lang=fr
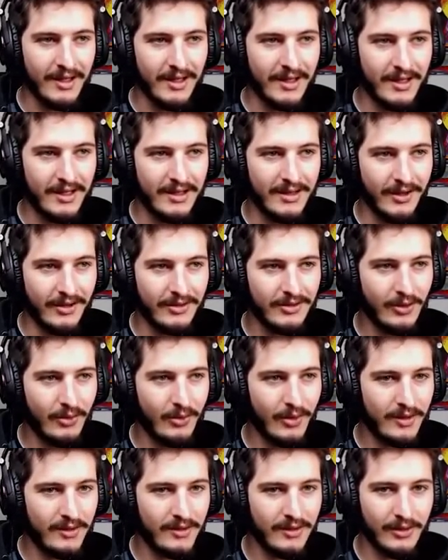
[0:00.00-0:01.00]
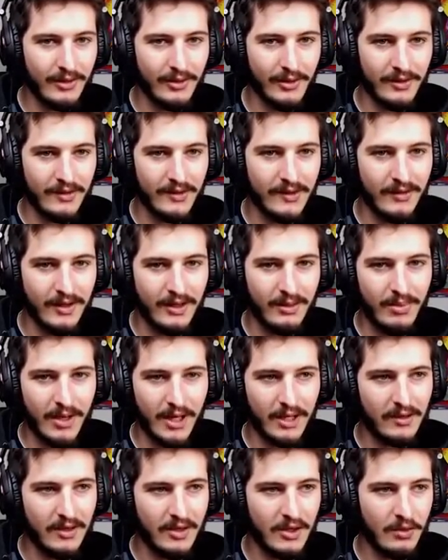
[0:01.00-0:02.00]
Et dans 3 secondes, ça va être
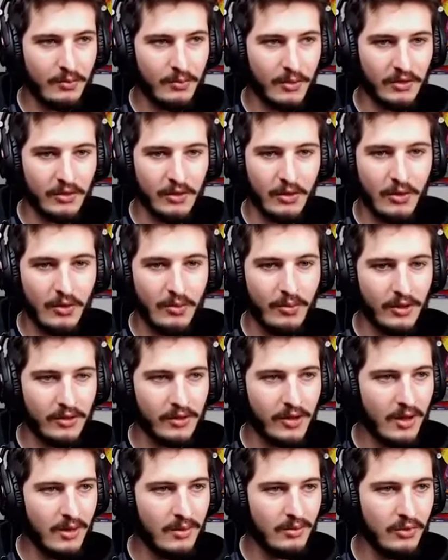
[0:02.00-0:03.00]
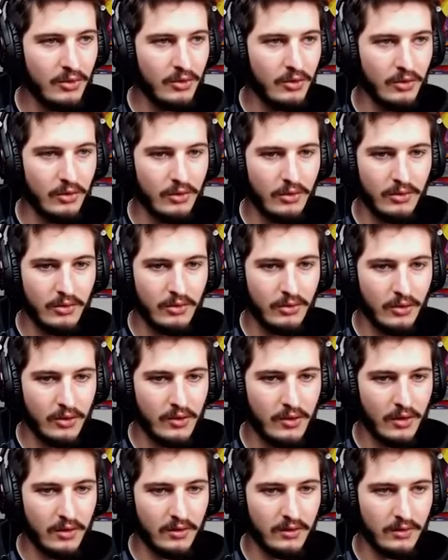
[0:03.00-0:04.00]
parti. Je pense que je vais prendre quand même deux, deux
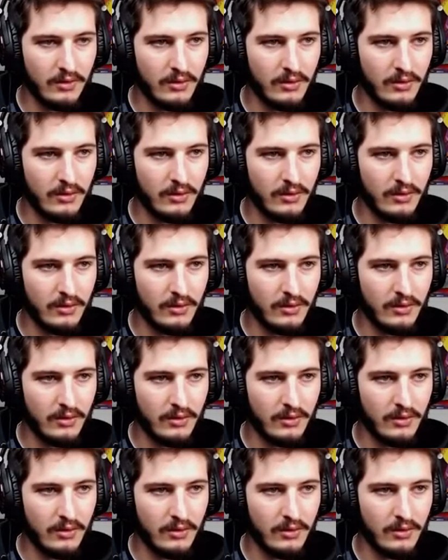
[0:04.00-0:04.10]
gosses.